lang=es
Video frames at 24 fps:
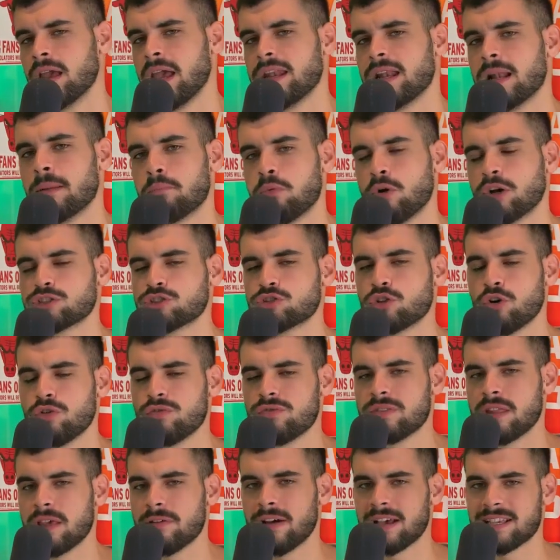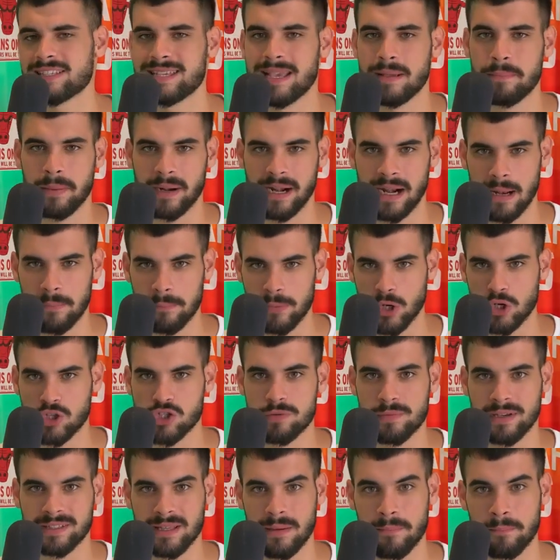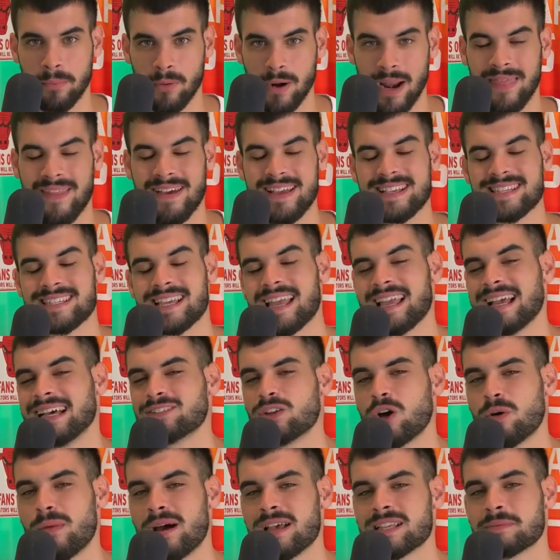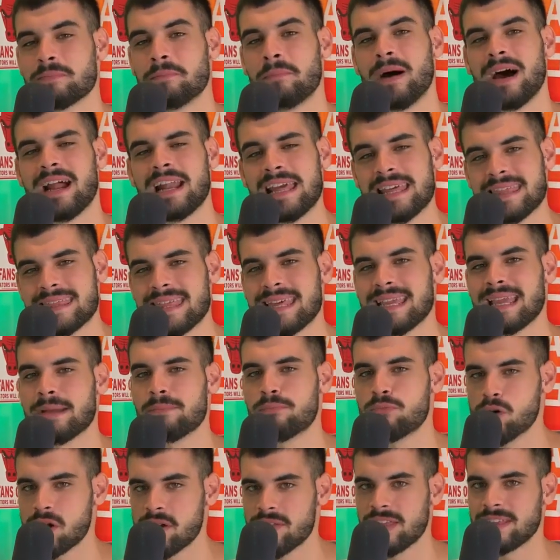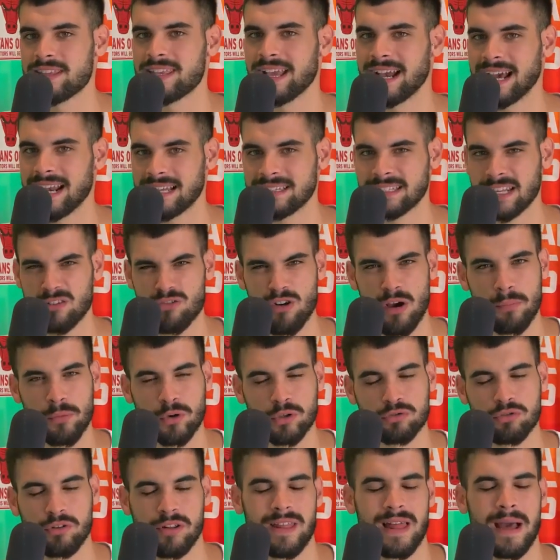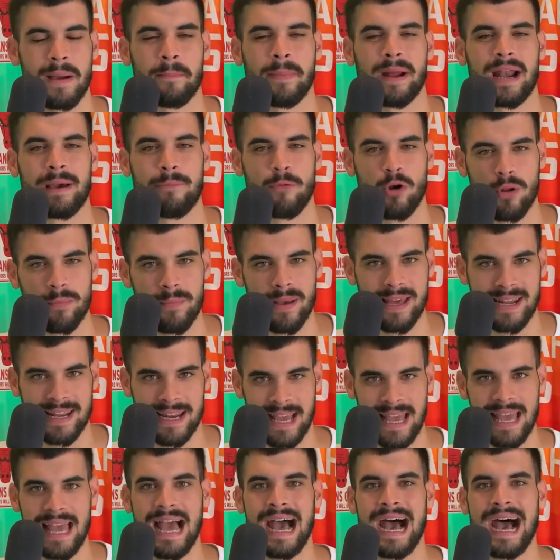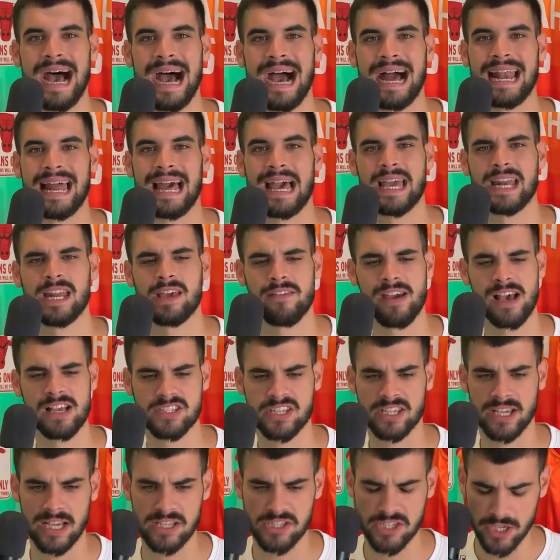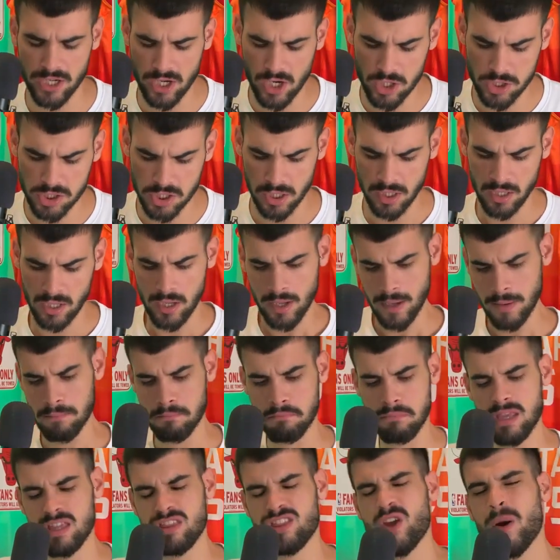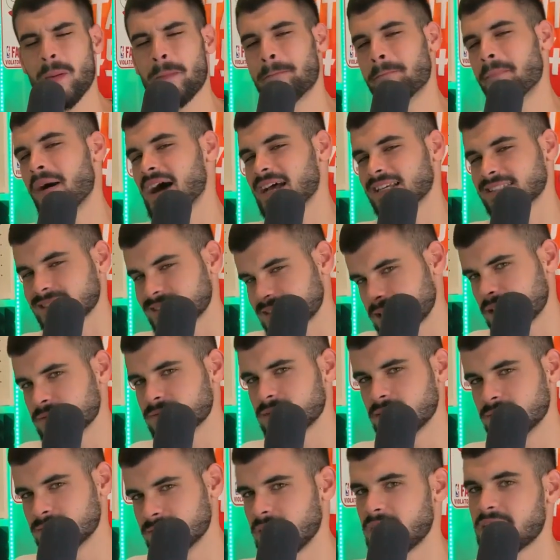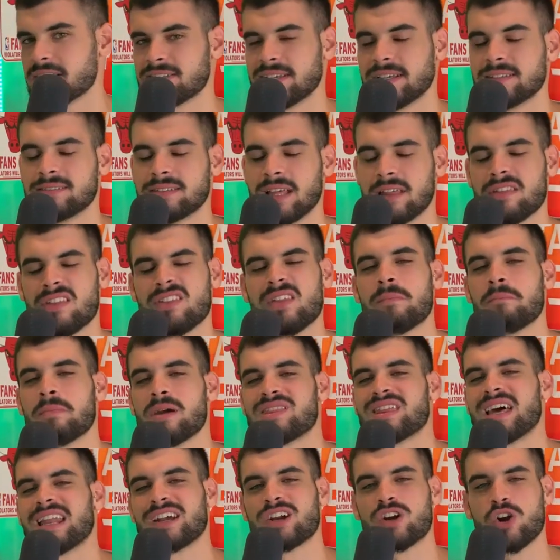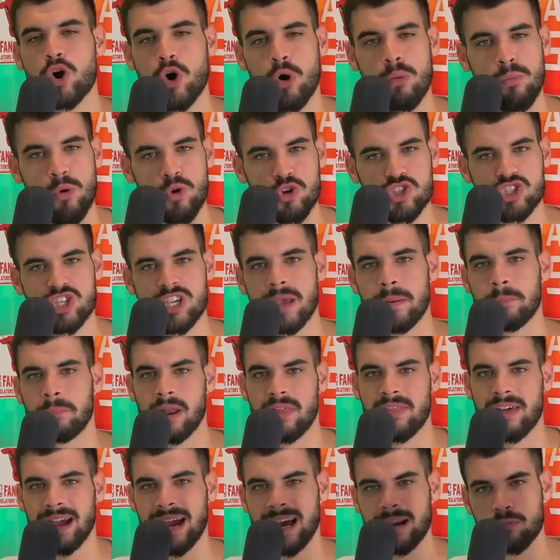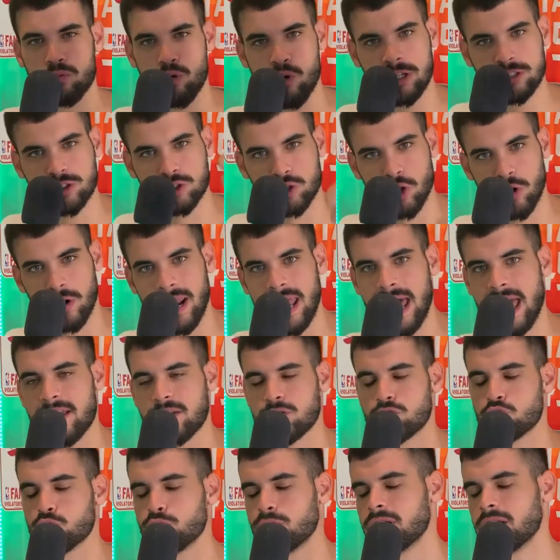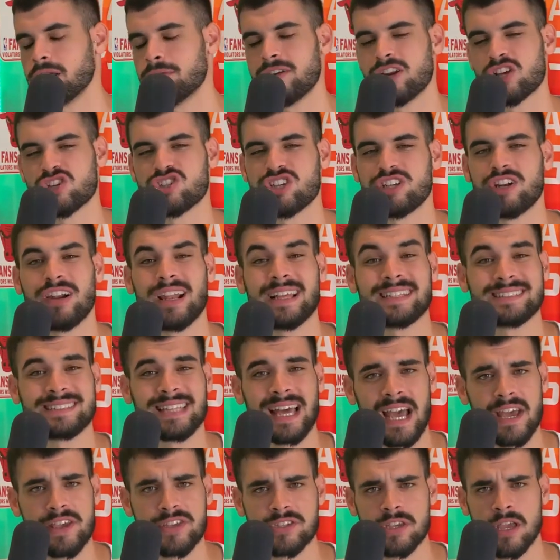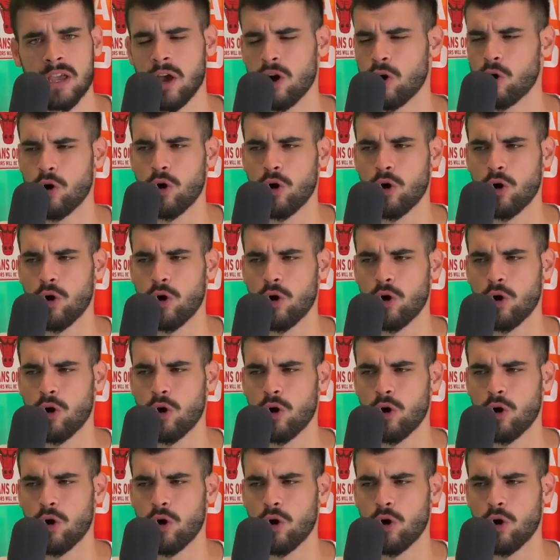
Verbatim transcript: en el puesto de base para la próxima temporada. Isaiah Thomas parece que puede llegar a tener una oportunidad para volver a la NBA. Así que chicos, vídeo bastante interesante antes de empezar. Como siempre, dejar vuestro like, suscribiros si no lo estáis.